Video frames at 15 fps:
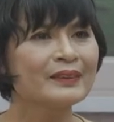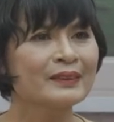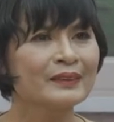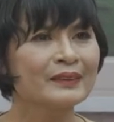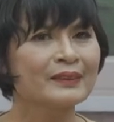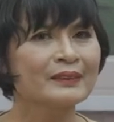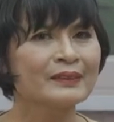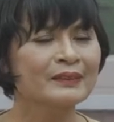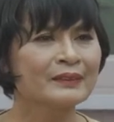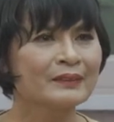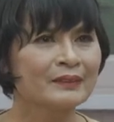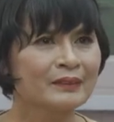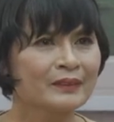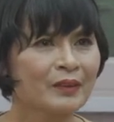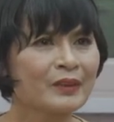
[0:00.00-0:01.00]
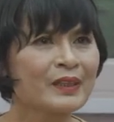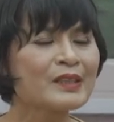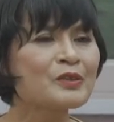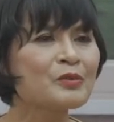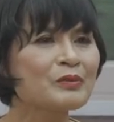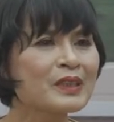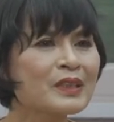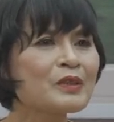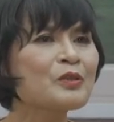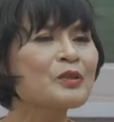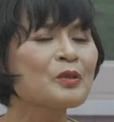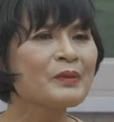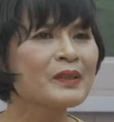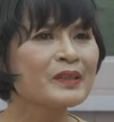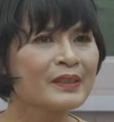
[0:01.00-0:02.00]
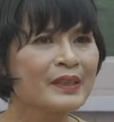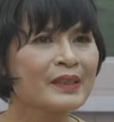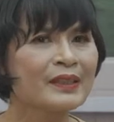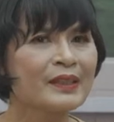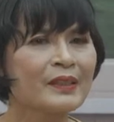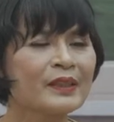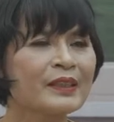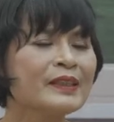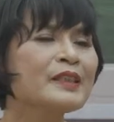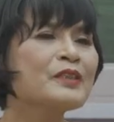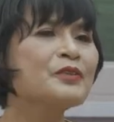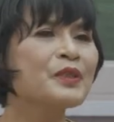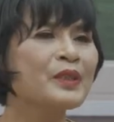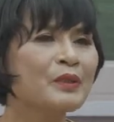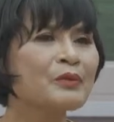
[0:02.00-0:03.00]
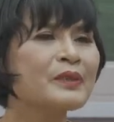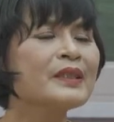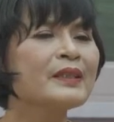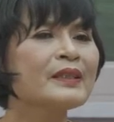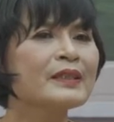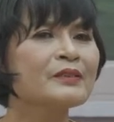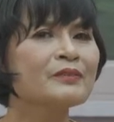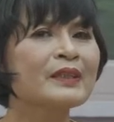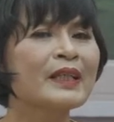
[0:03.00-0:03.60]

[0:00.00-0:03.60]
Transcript: à, có tác dụng rất tốt đối với cơ thể, cái tiêu chuẩn đầu tiên là chúng